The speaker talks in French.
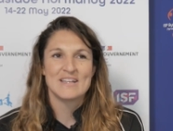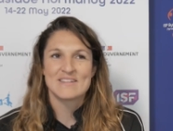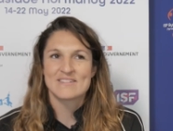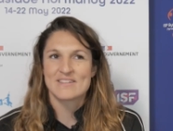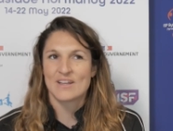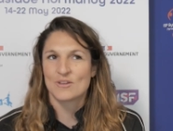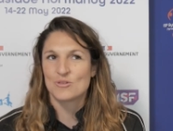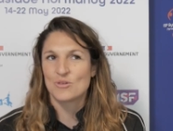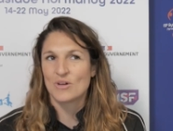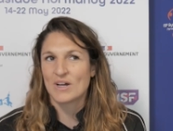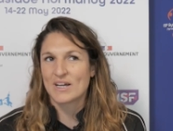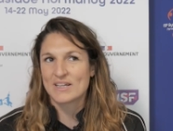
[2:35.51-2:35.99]

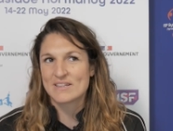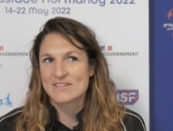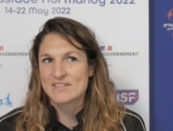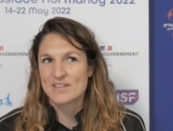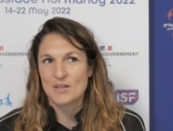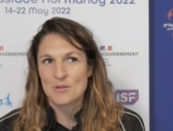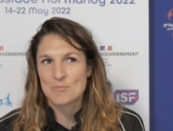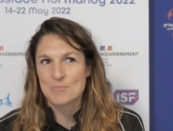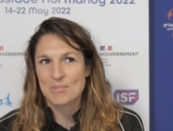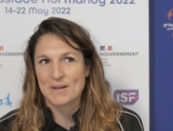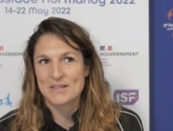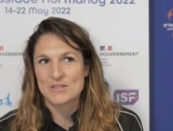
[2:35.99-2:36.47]
Ça doit
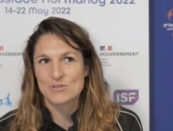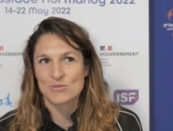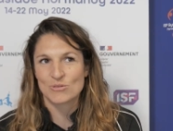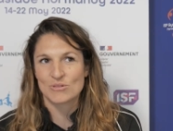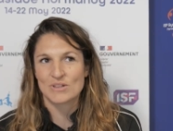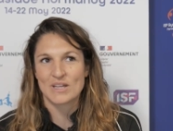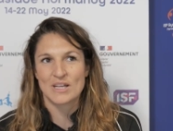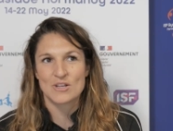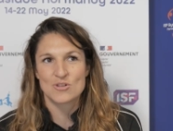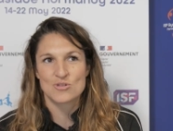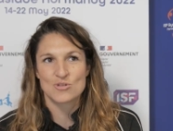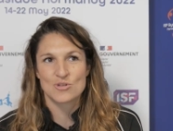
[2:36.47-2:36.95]
rester une
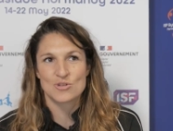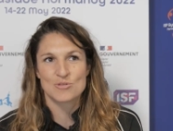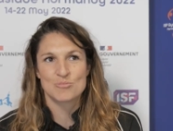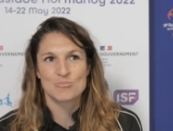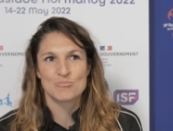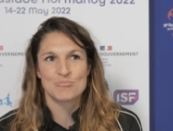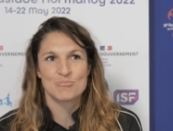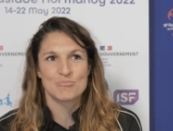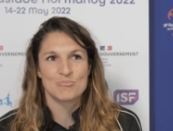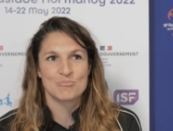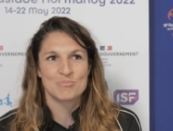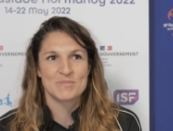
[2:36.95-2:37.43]
passion, quelque chose
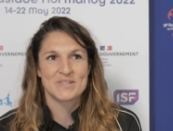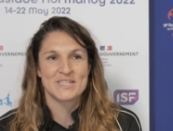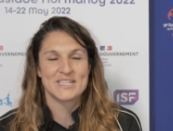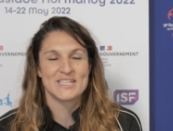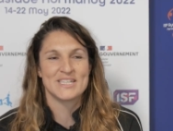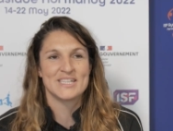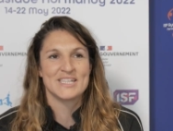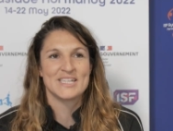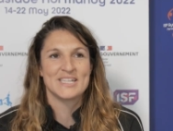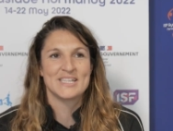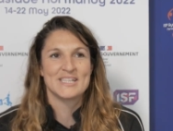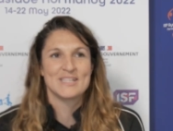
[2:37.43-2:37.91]

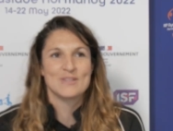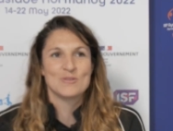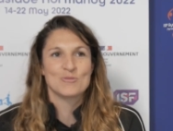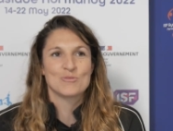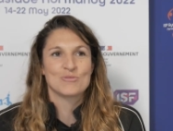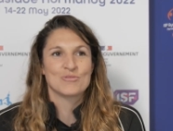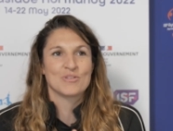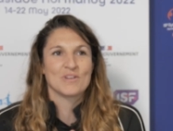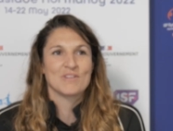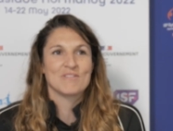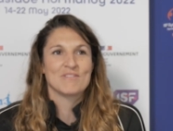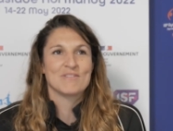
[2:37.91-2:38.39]
qui
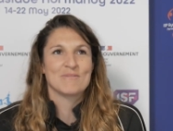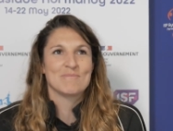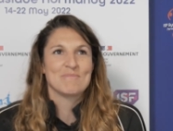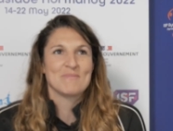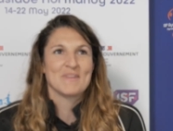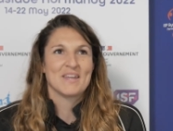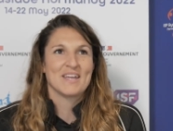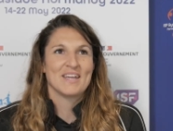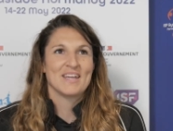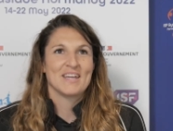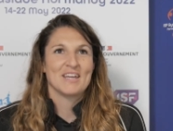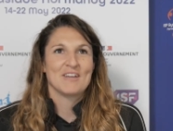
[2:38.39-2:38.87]
nous fait
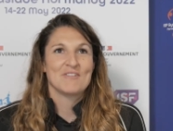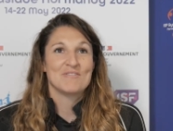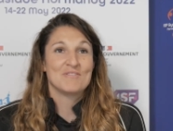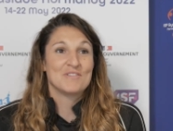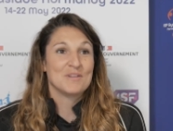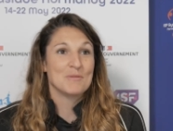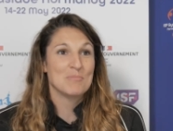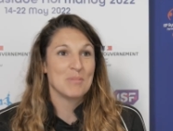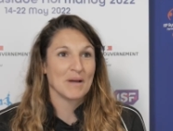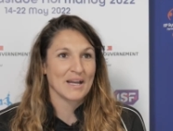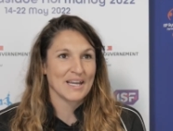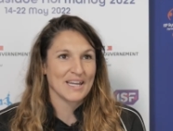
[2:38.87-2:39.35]

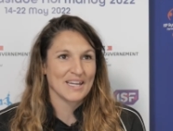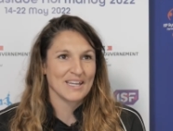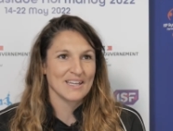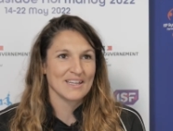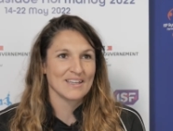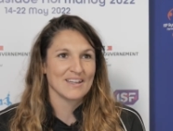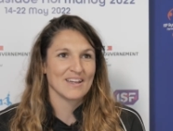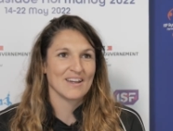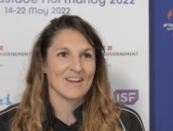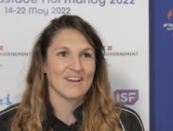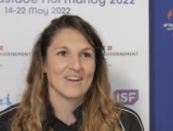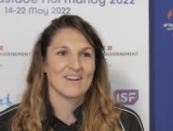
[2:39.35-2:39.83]

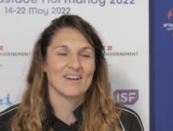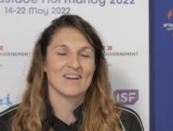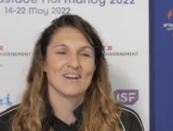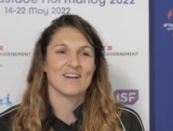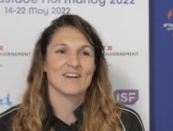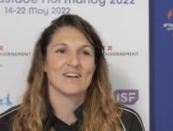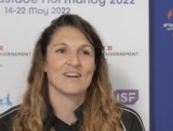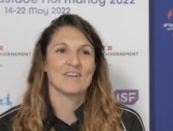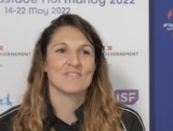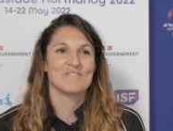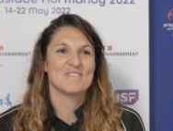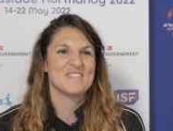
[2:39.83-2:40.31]
vibrer
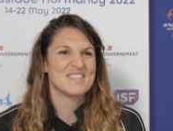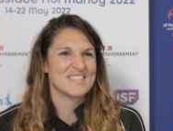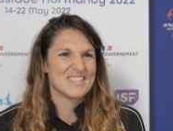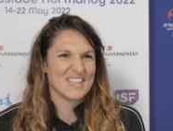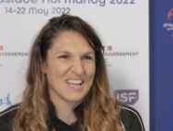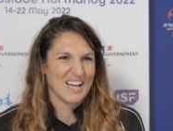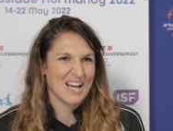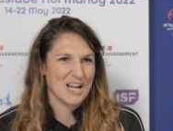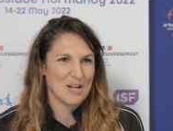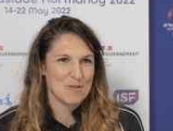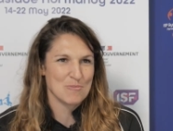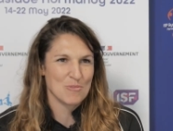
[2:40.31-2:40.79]

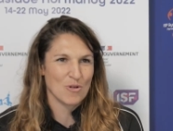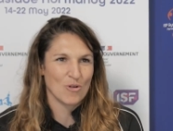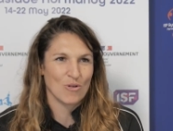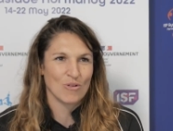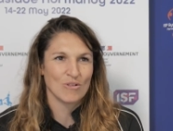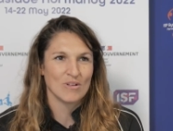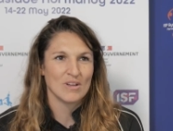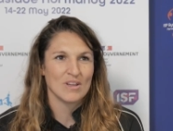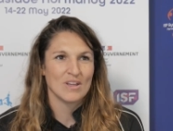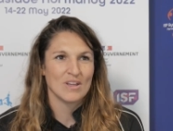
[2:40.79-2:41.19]
viscéralement.